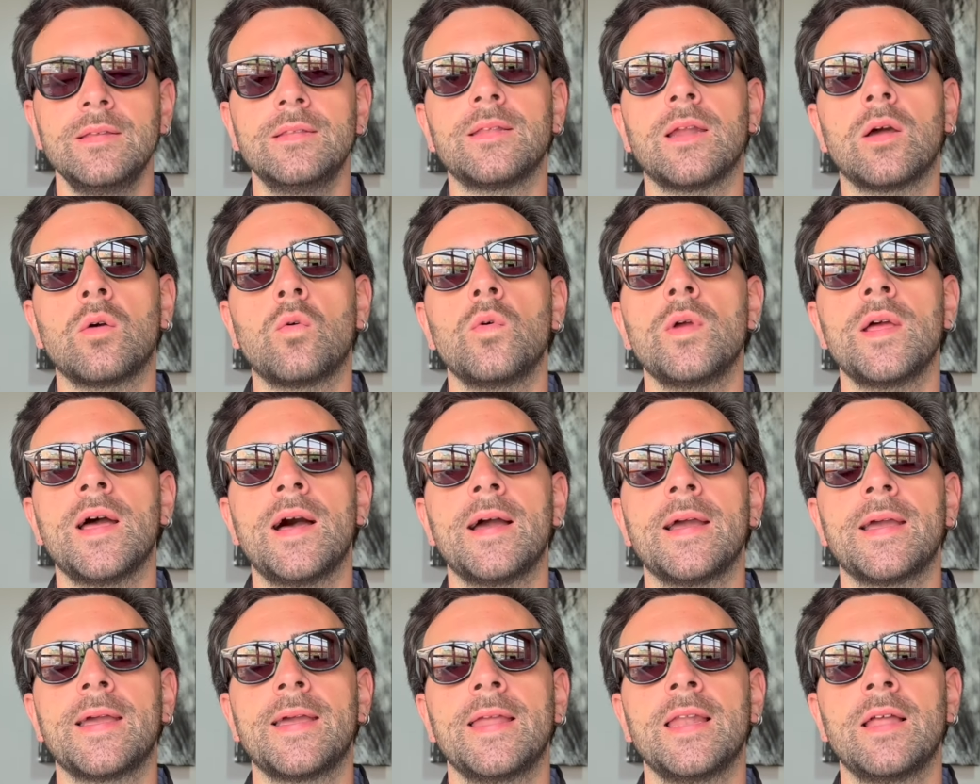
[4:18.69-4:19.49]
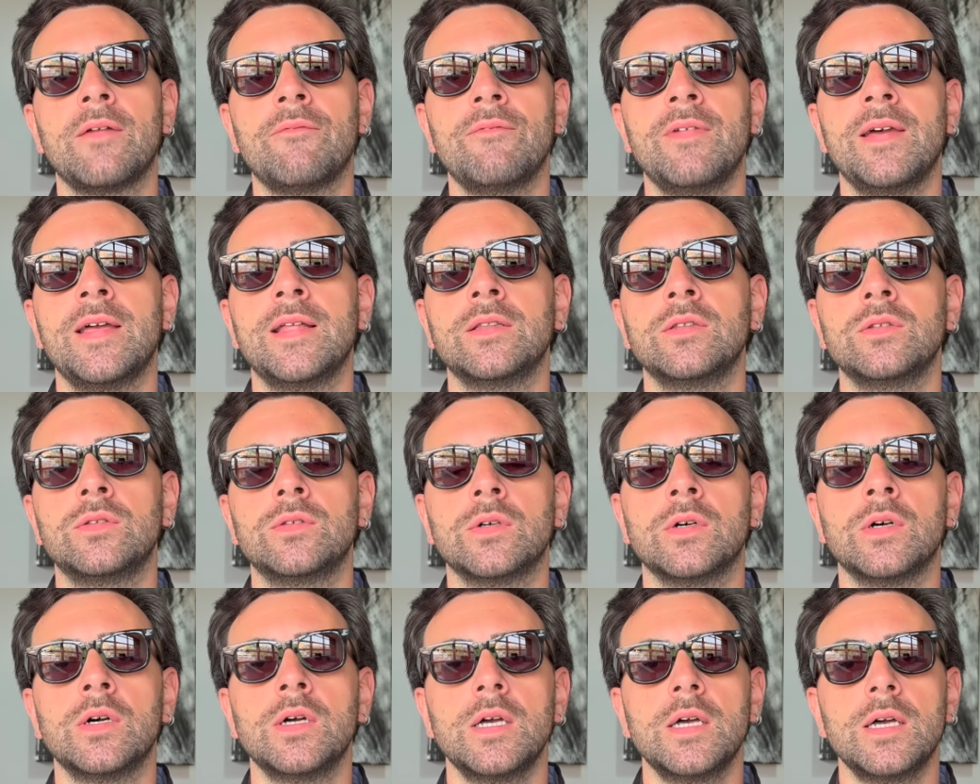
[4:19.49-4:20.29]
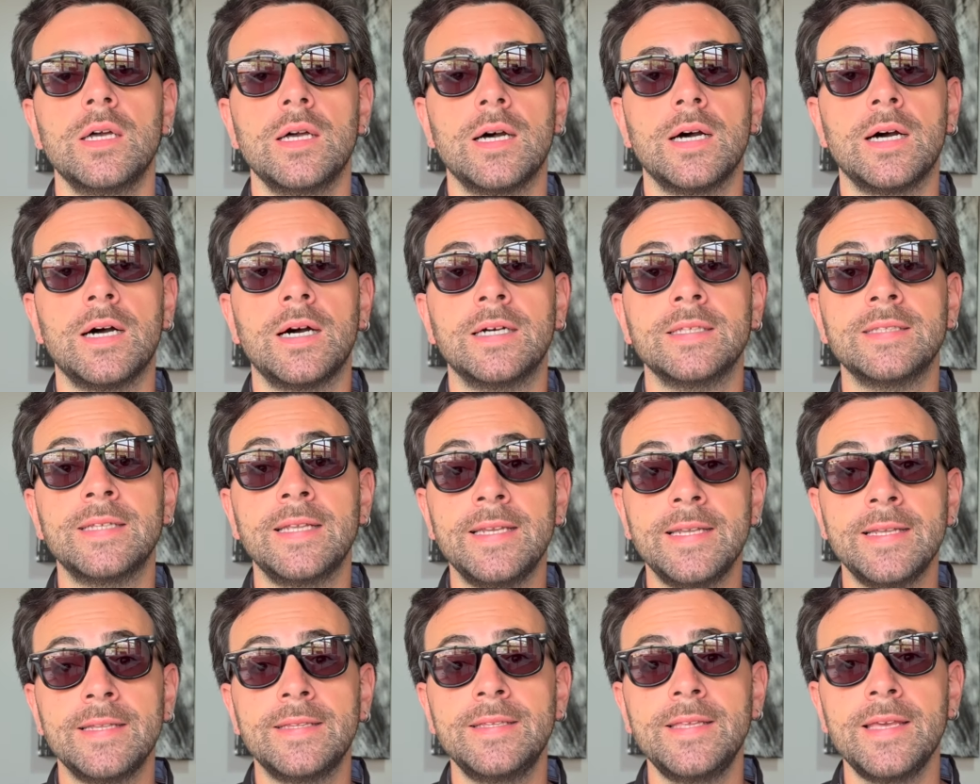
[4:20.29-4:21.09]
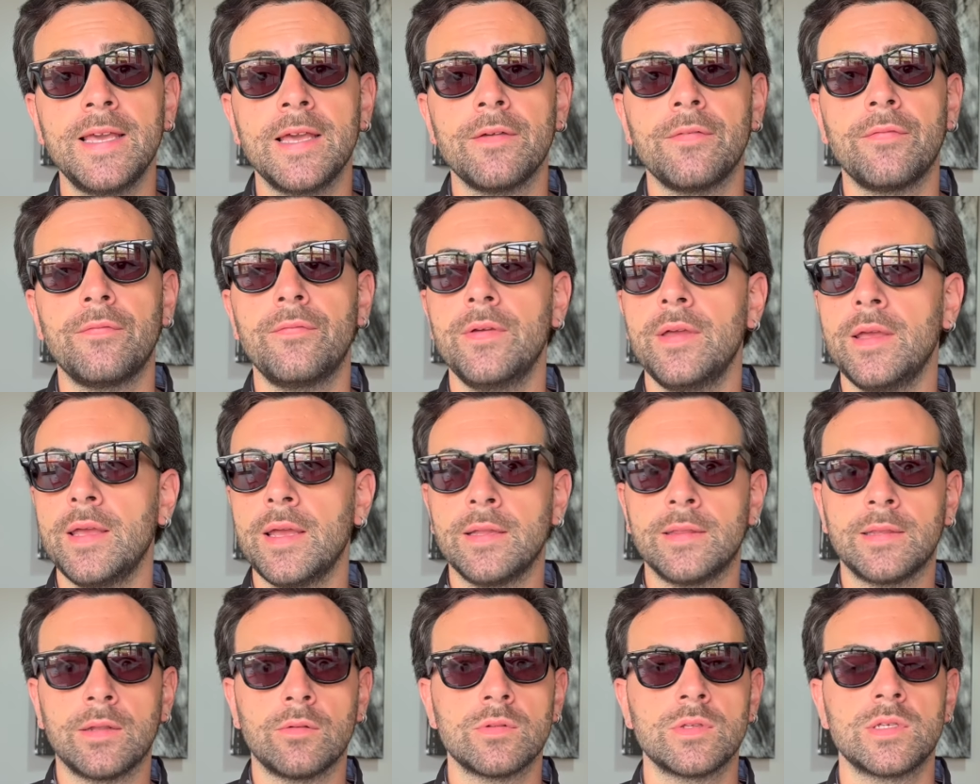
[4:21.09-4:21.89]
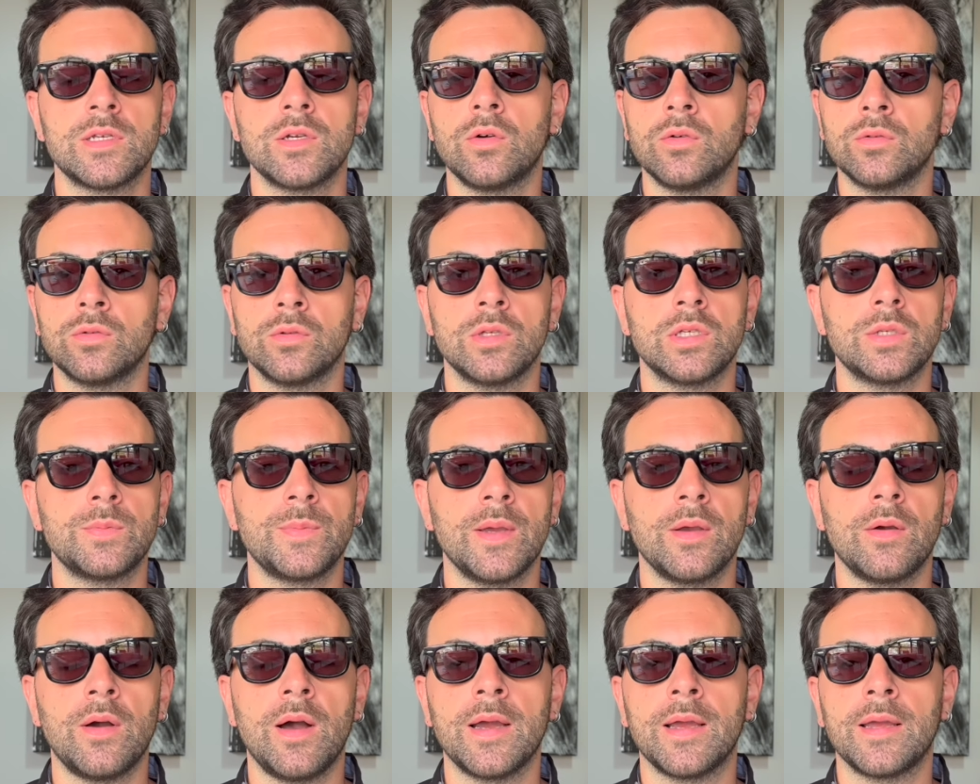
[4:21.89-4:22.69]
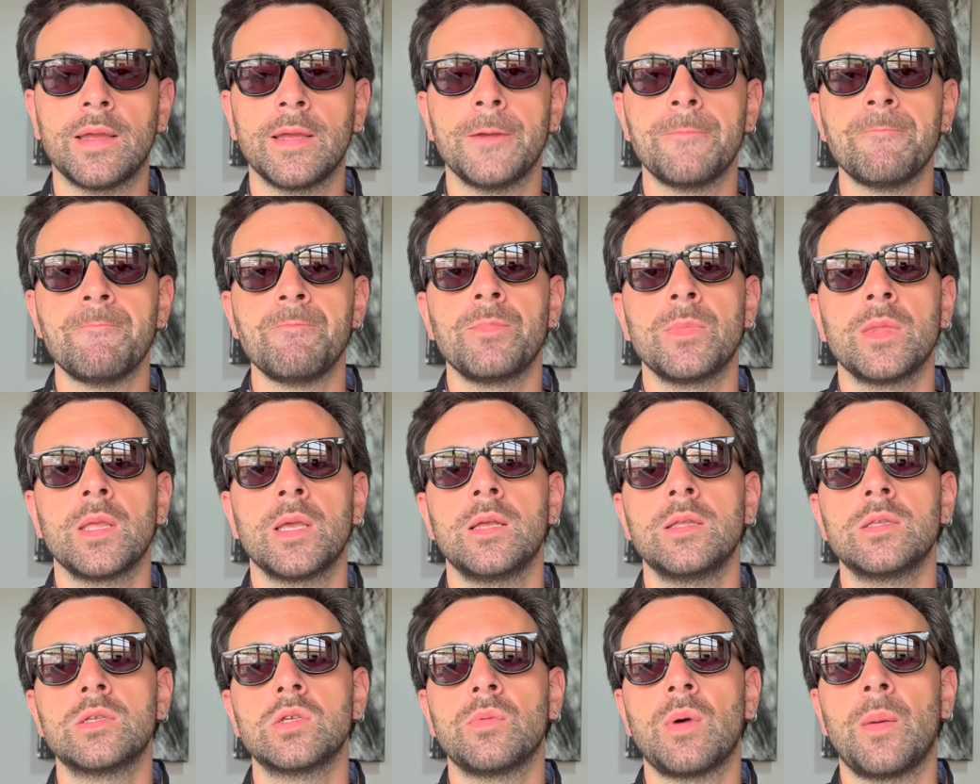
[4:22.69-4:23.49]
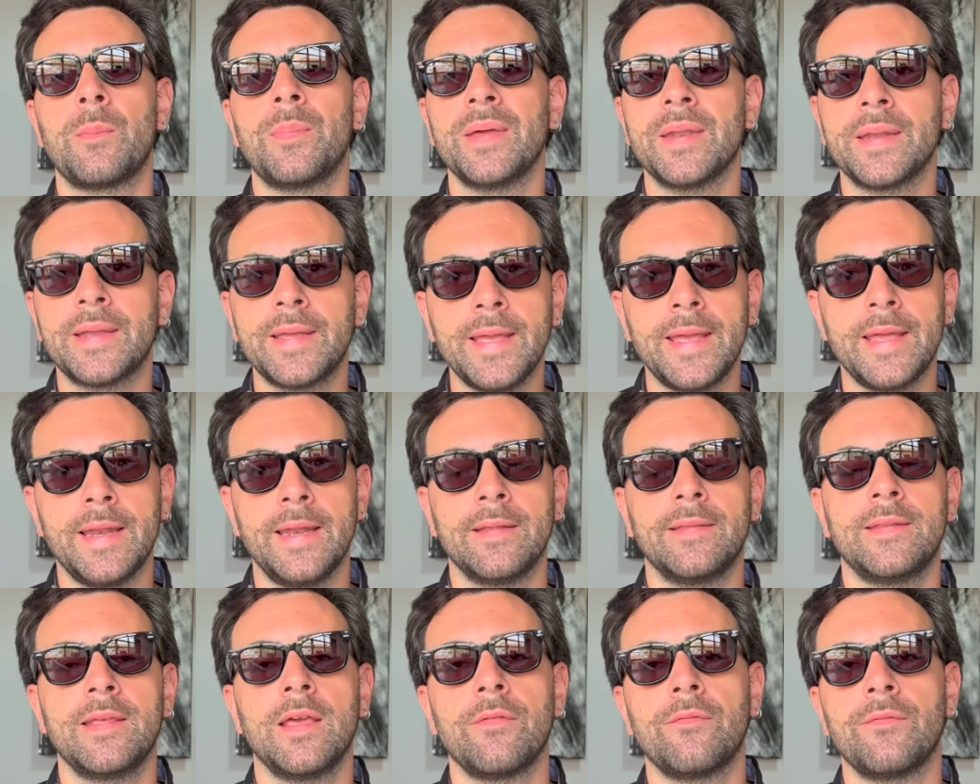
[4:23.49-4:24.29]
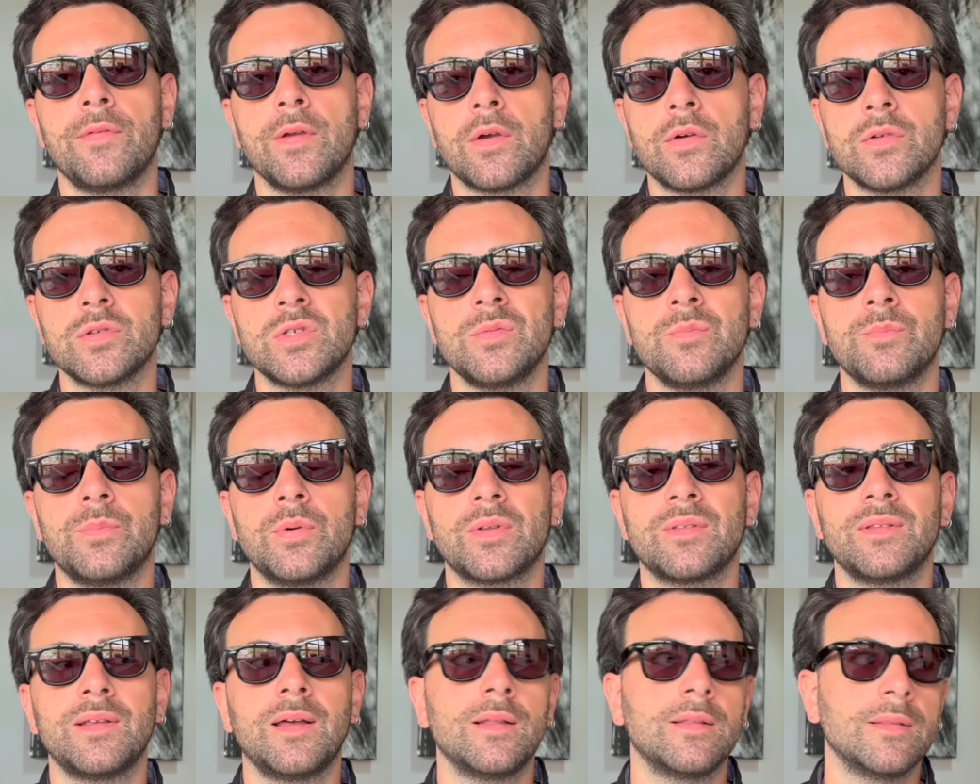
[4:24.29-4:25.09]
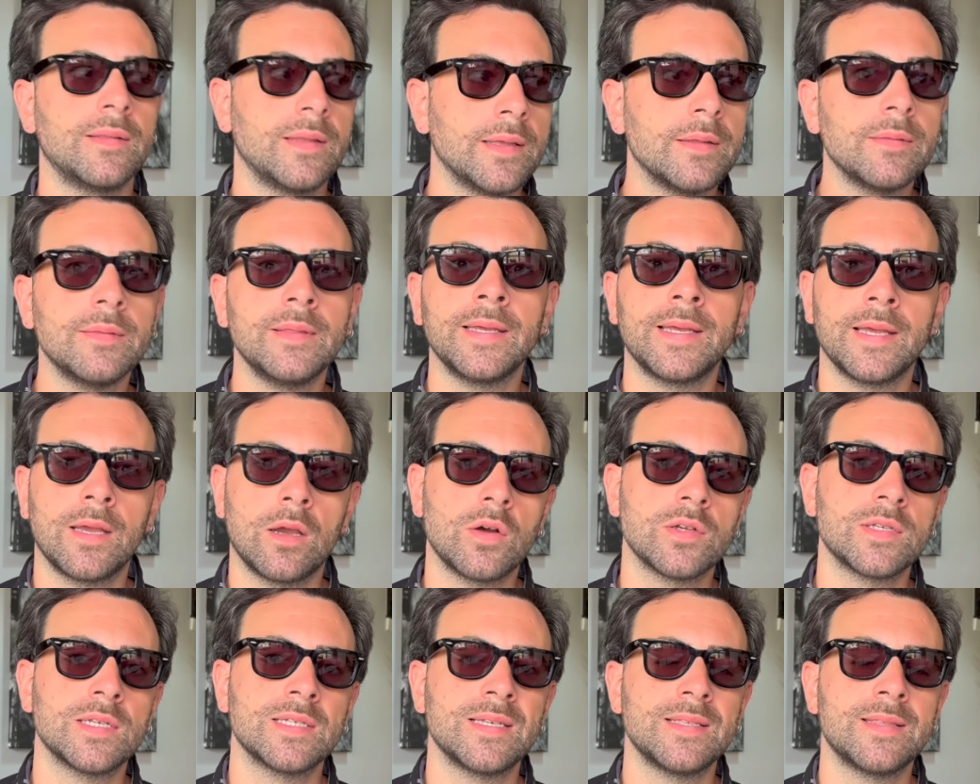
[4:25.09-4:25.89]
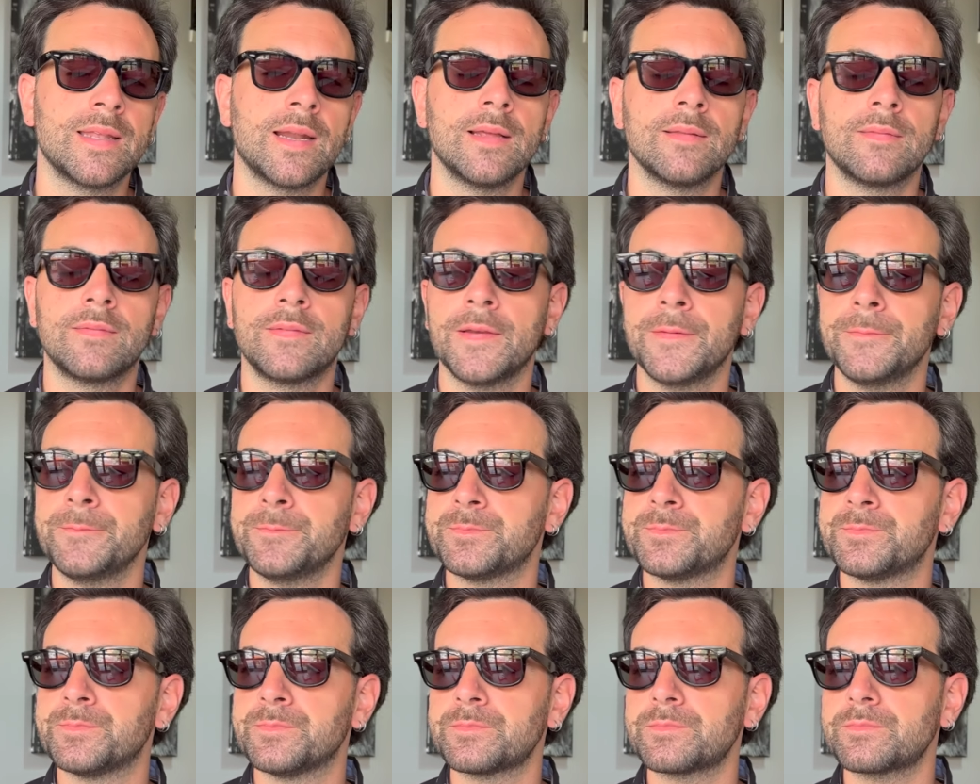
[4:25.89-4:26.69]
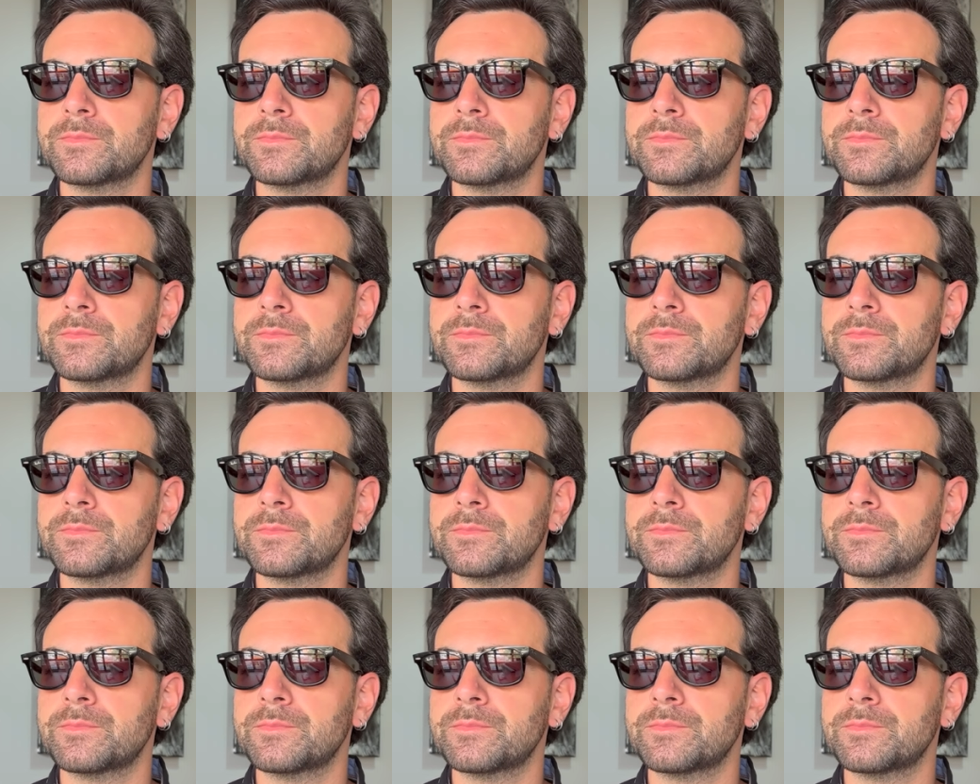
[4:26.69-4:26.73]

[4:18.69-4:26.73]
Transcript: tra cui anche l'avvento uh, eh, dell'ETF e tra un secondo ti spiego anche insomma perché l'ETF è così importante e di che cosa si tratta.